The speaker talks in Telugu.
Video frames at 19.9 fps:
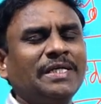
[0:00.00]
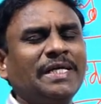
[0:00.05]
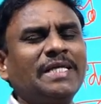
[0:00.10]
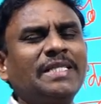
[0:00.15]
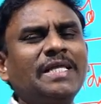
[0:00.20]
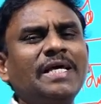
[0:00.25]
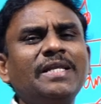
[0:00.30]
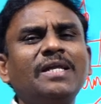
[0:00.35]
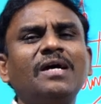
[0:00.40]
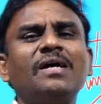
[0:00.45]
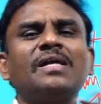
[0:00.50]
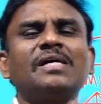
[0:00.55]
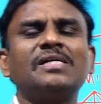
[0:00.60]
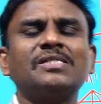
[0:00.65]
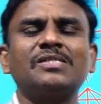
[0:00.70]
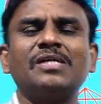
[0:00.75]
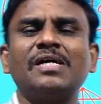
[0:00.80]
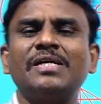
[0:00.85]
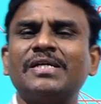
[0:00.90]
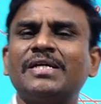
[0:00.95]
ఏదైనా
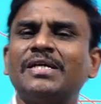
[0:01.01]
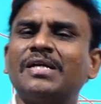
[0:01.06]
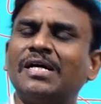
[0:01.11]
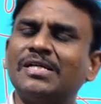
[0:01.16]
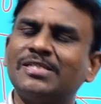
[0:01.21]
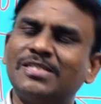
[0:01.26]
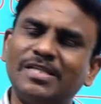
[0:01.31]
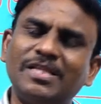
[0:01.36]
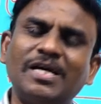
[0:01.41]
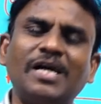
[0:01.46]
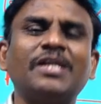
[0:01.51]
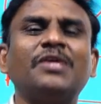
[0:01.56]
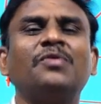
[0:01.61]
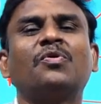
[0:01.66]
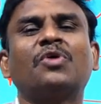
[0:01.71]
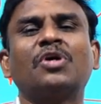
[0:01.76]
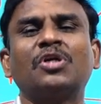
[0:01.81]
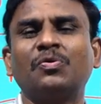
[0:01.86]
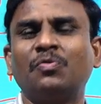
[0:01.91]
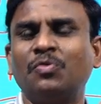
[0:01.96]
రాష్ట్రానికి రాజధాని
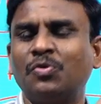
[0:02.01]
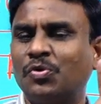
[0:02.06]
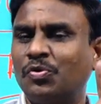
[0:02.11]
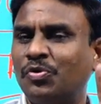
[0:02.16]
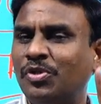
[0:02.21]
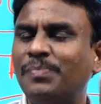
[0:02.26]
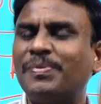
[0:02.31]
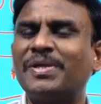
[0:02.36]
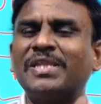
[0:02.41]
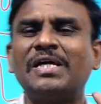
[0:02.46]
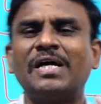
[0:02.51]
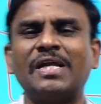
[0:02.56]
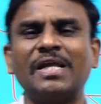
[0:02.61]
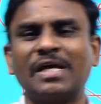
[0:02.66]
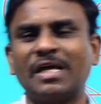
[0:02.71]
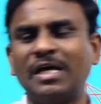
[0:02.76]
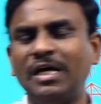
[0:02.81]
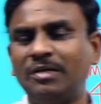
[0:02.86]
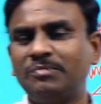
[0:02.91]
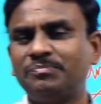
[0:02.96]
ఒకటి ఉంటుంది
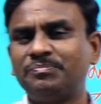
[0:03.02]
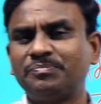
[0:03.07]
ప్రధానంగా